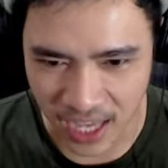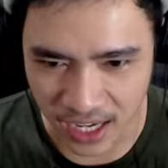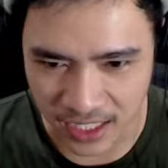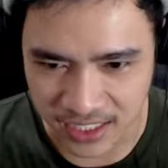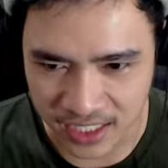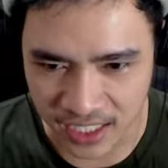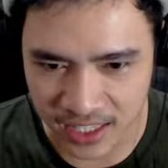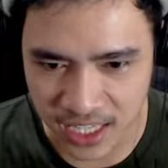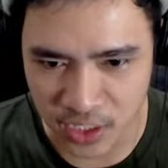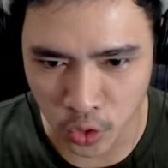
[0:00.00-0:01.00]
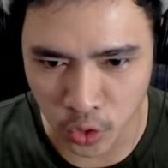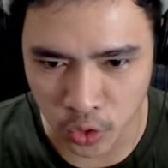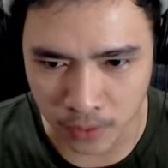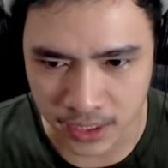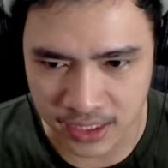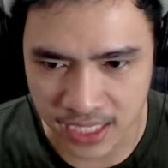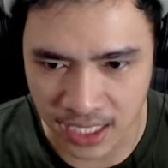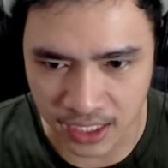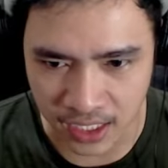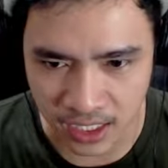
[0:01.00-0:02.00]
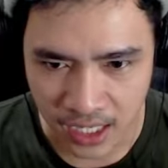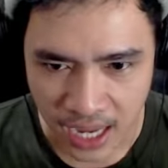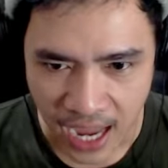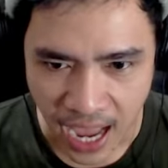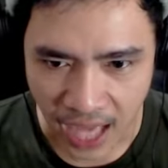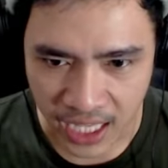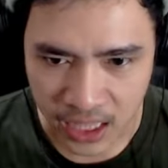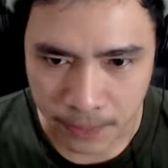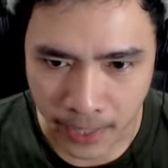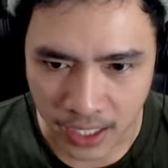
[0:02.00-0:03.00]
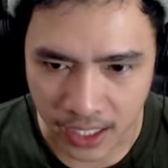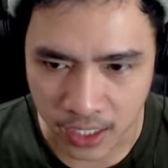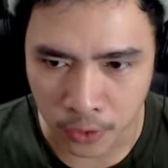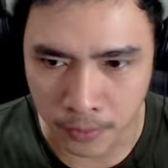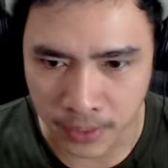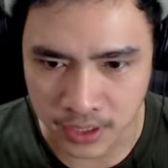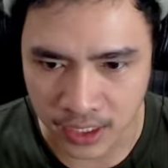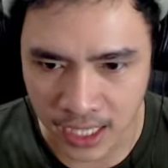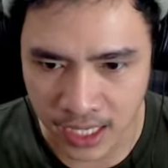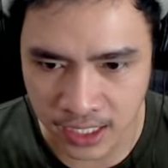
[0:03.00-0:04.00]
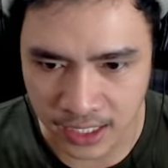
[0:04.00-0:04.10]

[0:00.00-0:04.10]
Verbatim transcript: Uh, di sini kita disuruh untuk mencari alat pel ya untuk membersihkan